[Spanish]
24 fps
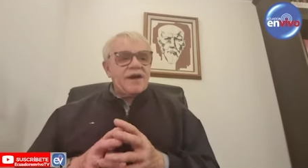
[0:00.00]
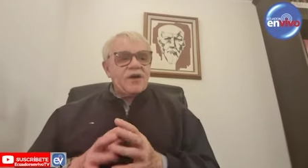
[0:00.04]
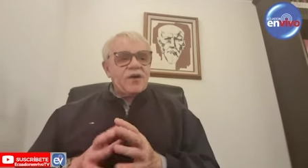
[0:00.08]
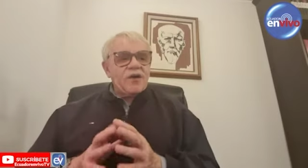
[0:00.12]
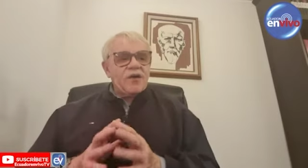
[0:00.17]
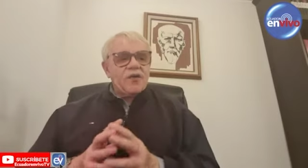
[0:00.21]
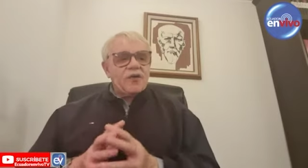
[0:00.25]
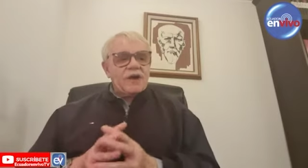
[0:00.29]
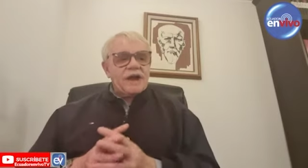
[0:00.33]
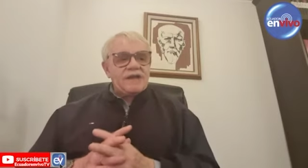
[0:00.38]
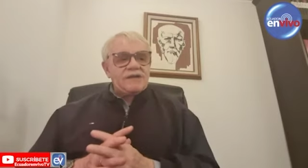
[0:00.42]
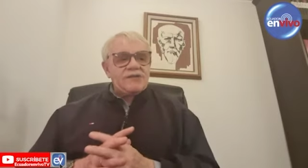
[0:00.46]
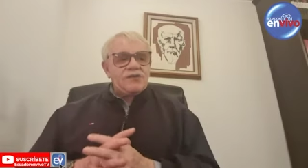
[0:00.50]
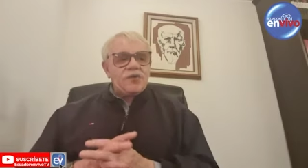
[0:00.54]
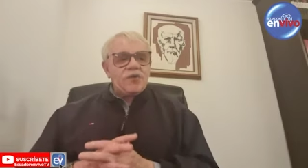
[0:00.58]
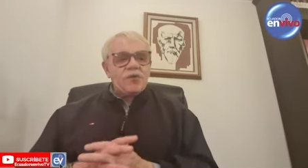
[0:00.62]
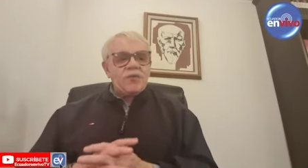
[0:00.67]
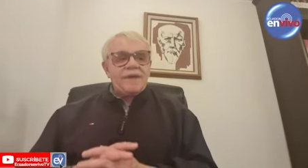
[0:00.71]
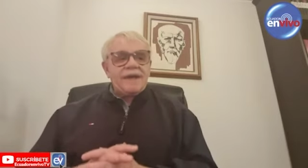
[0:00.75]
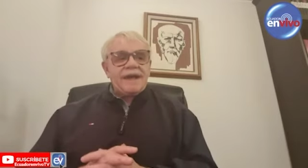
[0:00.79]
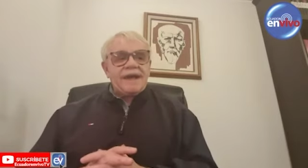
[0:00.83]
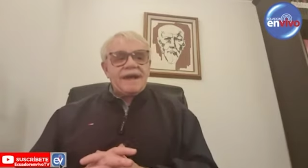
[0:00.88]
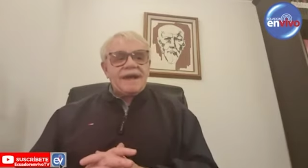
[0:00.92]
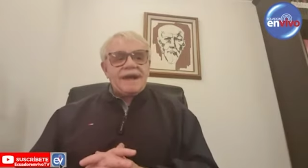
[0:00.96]
o las
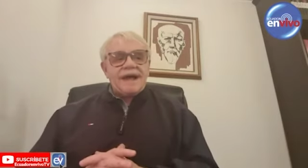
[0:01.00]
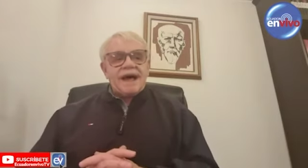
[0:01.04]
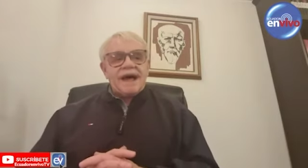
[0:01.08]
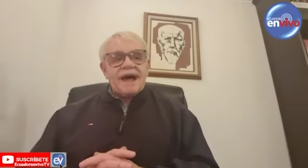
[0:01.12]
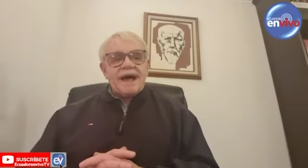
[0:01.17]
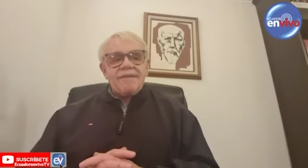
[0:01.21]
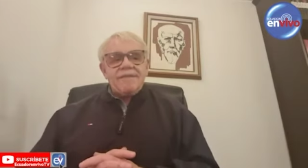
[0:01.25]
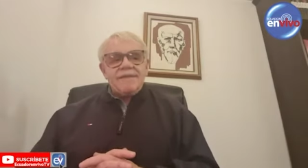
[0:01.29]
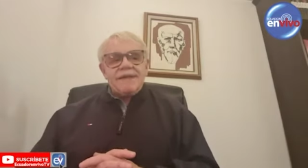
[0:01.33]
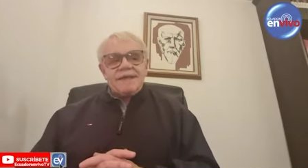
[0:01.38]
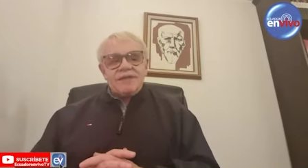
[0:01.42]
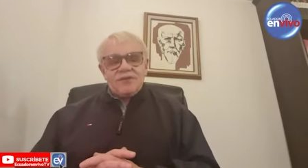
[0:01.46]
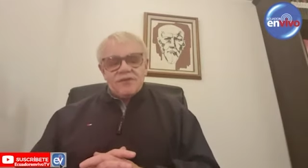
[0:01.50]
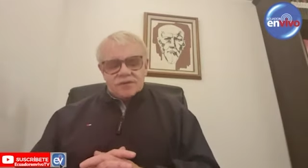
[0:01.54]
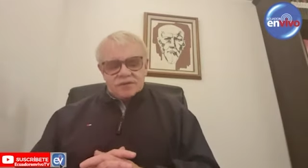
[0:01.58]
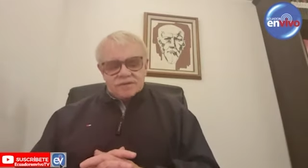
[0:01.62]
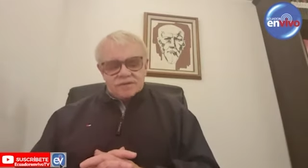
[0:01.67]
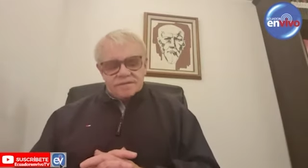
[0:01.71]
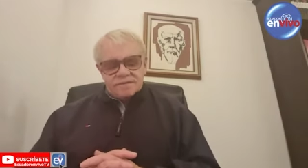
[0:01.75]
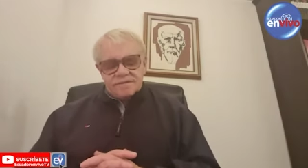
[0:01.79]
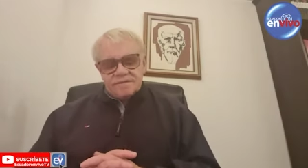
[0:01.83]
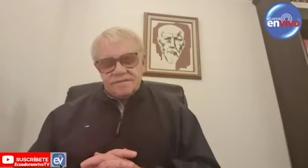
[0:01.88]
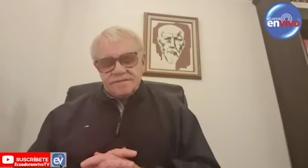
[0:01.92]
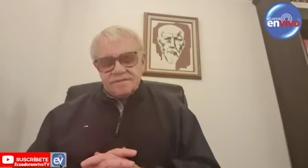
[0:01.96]
hubiera
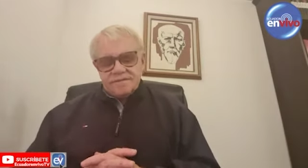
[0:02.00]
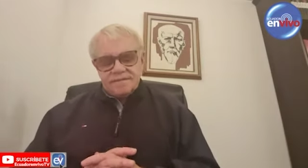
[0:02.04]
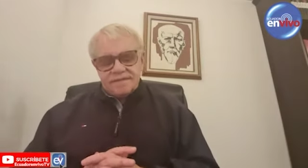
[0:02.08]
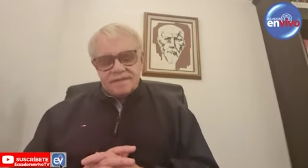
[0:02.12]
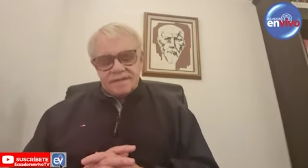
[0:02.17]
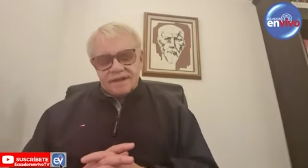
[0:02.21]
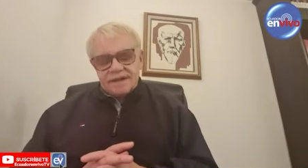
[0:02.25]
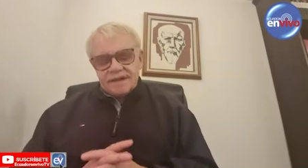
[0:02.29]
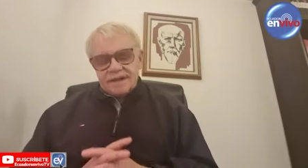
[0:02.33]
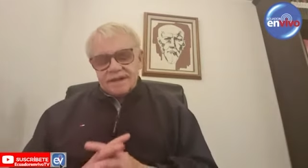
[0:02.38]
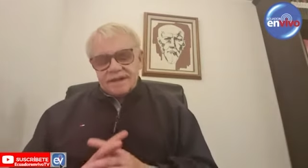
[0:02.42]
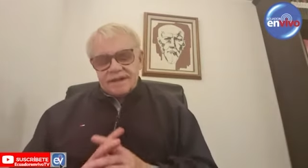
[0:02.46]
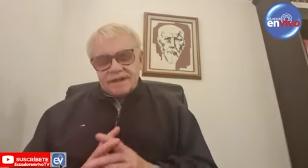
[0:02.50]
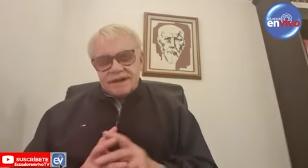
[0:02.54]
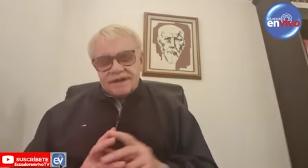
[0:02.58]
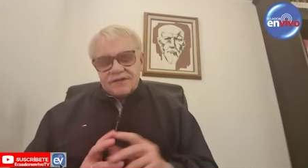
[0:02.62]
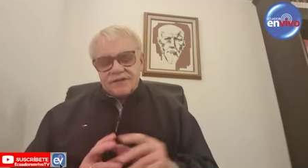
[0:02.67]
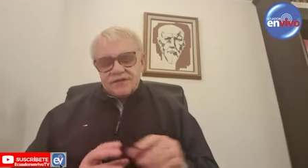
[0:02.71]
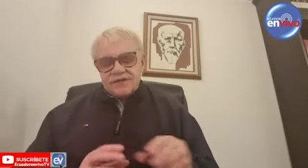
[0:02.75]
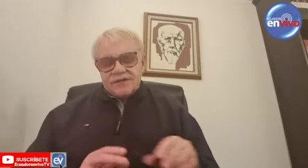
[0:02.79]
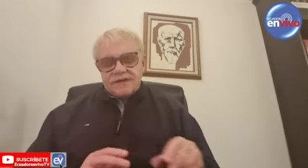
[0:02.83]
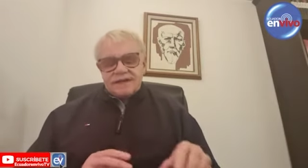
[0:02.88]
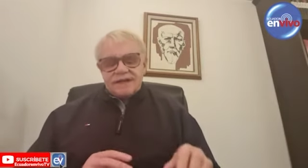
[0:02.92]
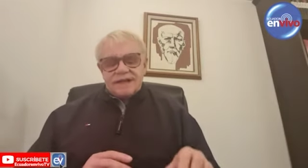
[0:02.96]
habido, las
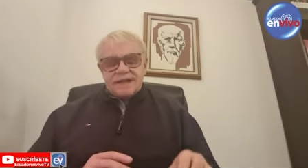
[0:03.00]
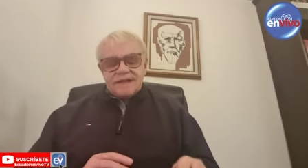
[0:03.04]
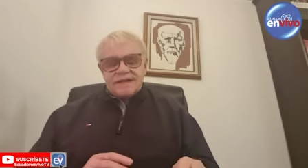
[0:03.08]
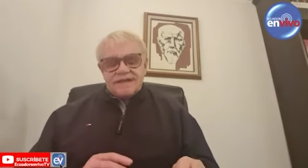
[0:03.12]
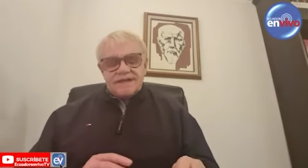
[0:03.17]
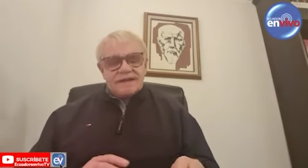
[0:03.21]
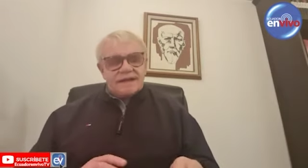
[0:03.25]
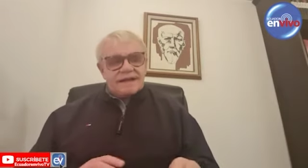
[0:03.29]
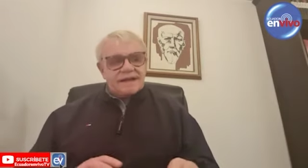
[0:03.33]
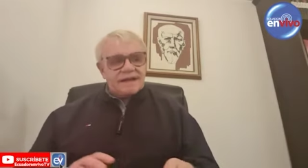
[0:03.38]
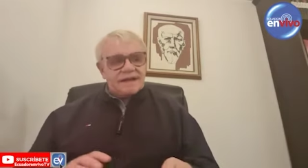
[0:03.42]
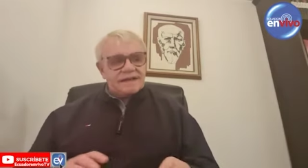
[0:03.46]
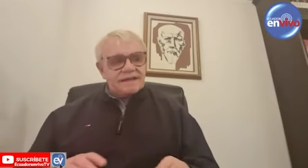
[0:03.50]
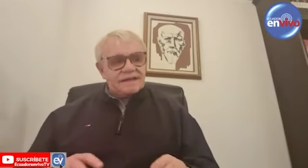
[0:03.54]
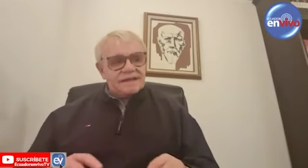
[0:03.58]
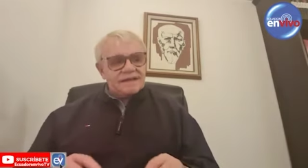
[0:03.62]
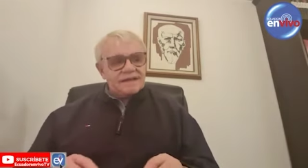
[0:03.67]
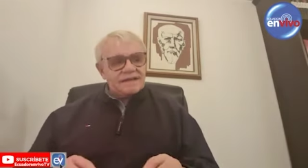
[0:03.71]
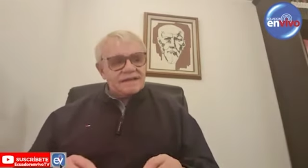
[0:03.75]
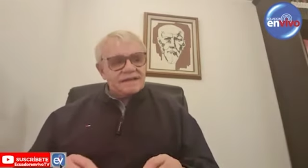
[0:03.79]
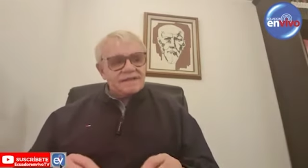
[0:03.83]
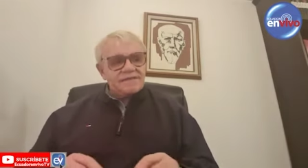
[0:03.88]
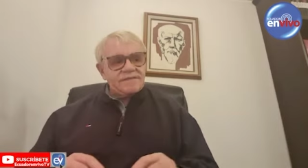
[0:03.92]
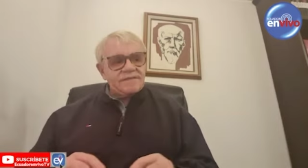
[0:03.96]
sociedades
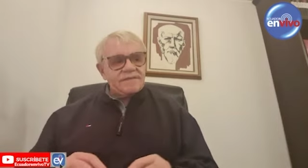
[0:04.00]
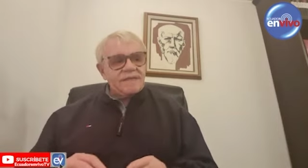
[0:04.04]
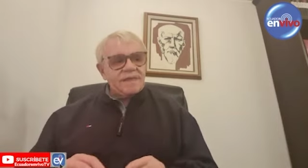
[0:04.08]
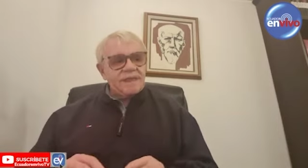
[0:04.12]
secretas.